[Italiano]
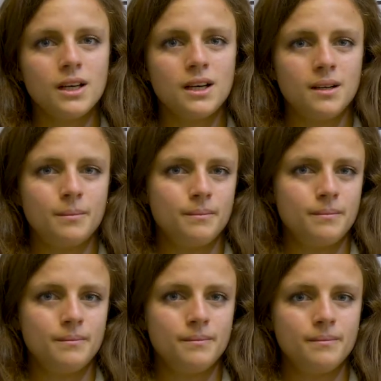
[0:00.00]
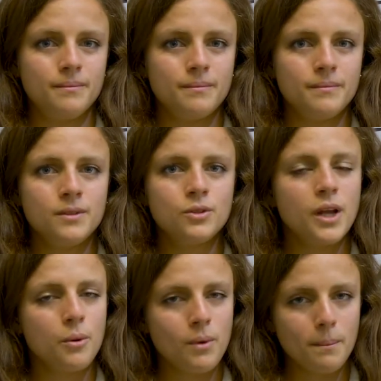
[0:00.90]
Ehm,
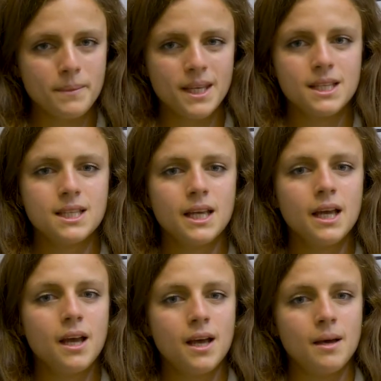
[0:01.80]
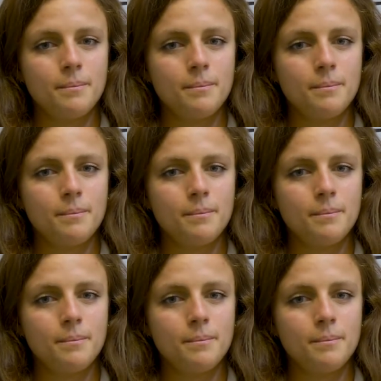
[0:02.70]
non è un ambiente eh,